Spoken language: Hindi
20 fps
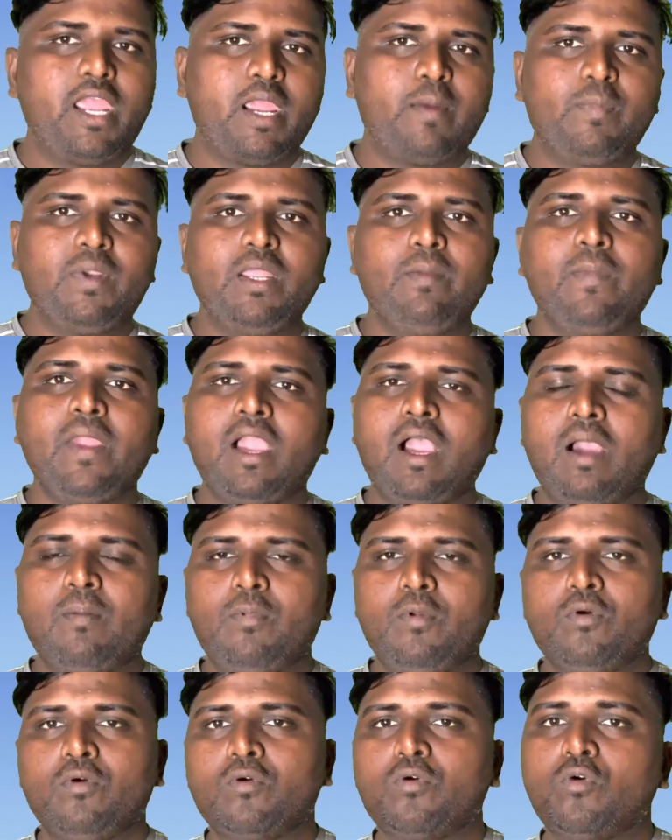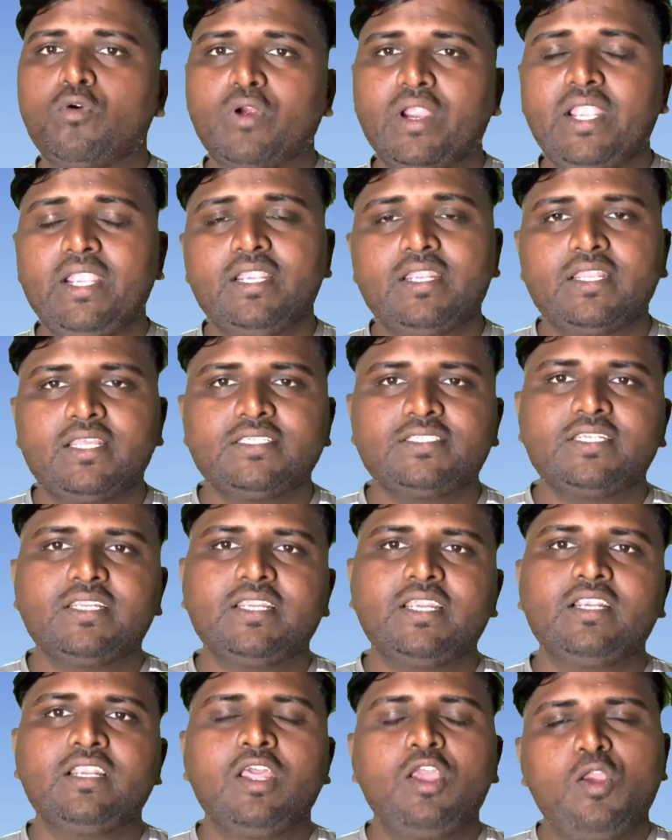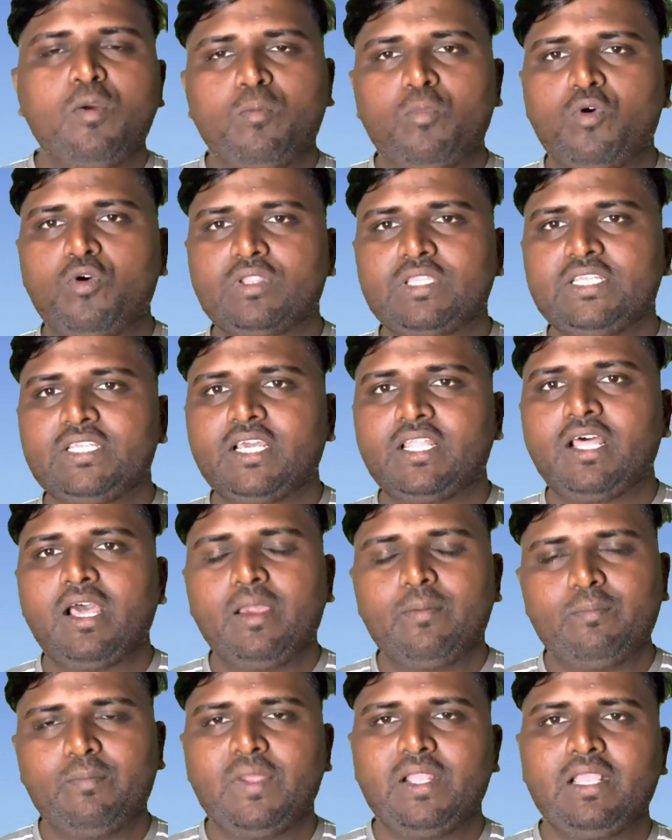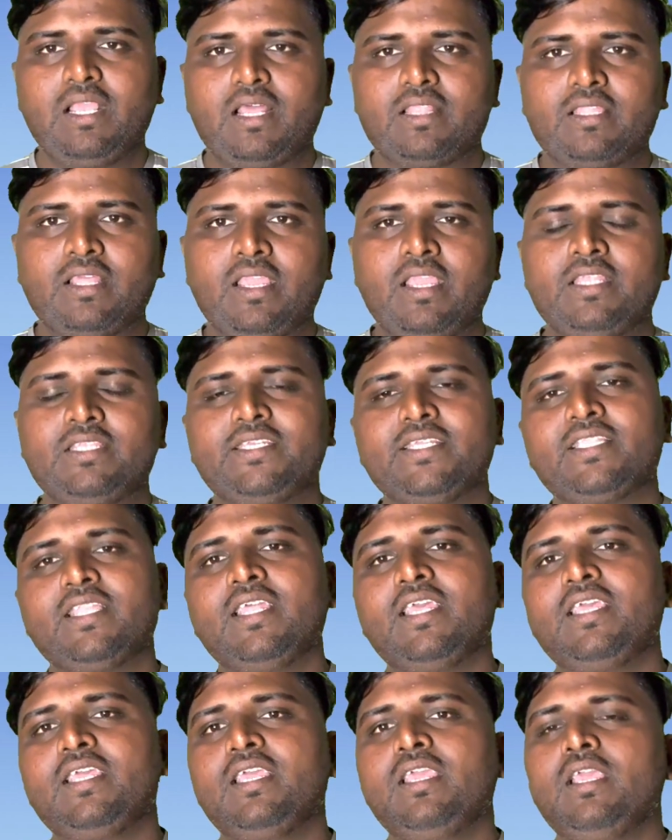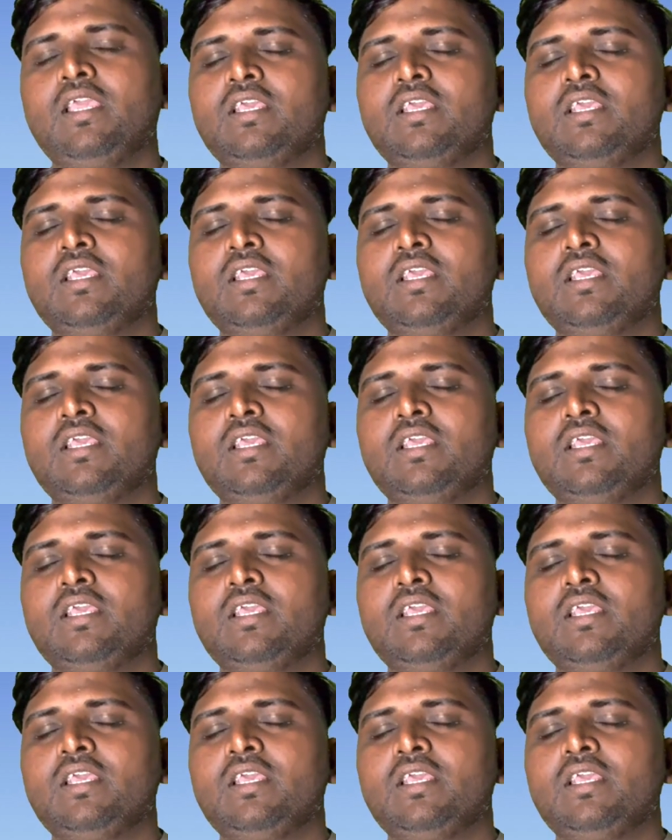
एफ में आप लोगों को इंटरेस्ट रेट बहुत ही ज़्यादा मिल जाता है जितने